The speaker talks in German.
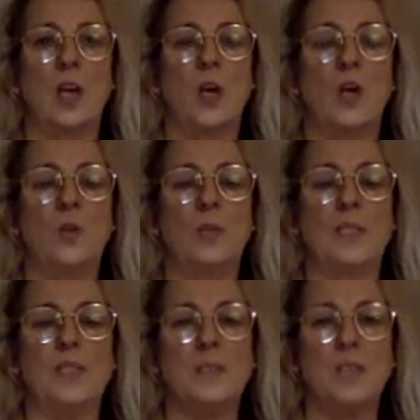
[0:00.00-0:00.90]
Und bei
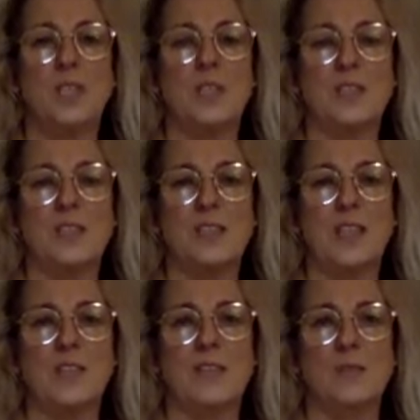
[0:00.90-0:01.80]
diesem Geschäft ist es
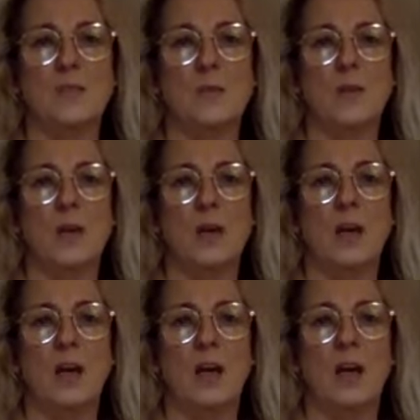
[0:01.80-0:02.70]
halt so,
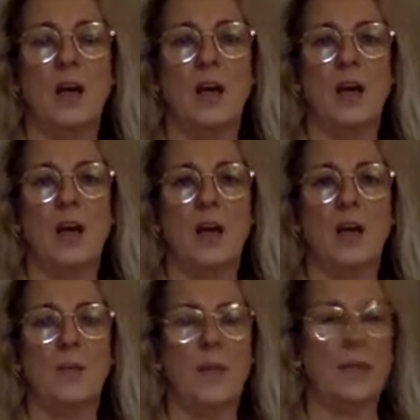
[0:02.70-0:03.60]

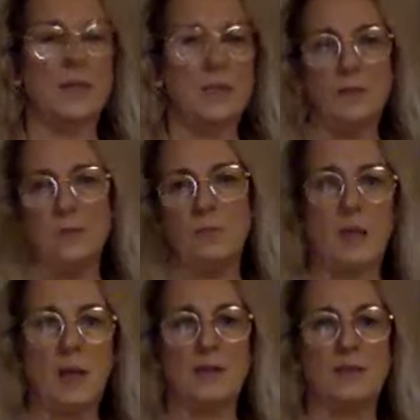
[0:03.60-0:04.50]
mein Team
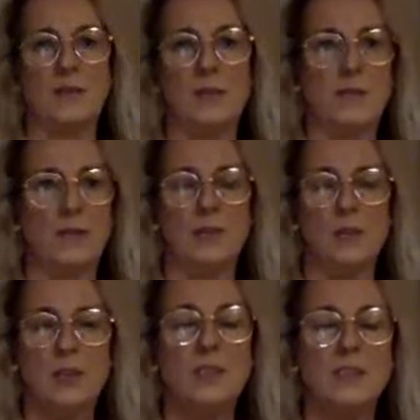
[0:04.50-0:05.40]
hat, mein
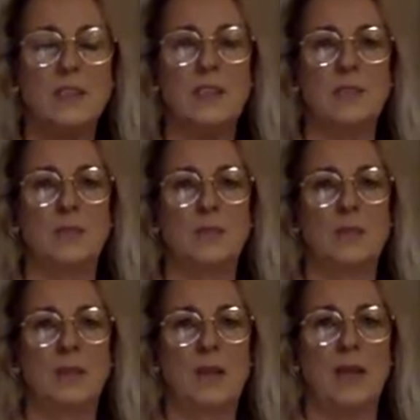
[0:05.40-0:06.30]
tolles Team
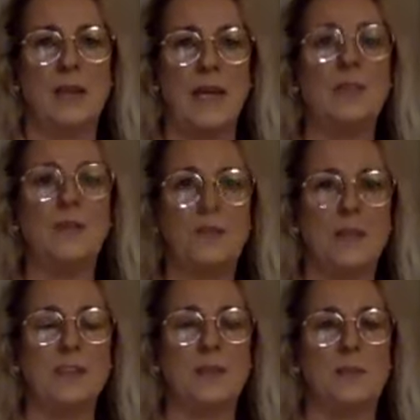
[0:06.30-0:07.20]
hat einfach
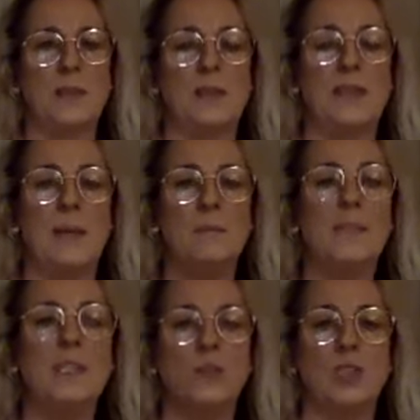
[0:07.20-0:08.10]
weitergemacht. Die haben
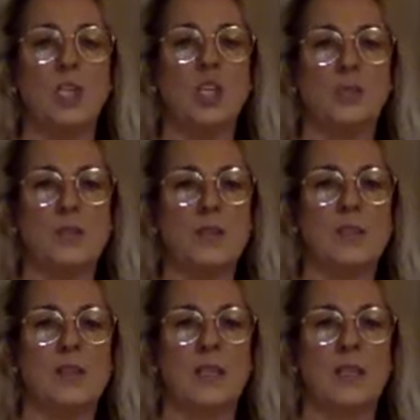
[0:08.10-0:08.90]
mich unterstützt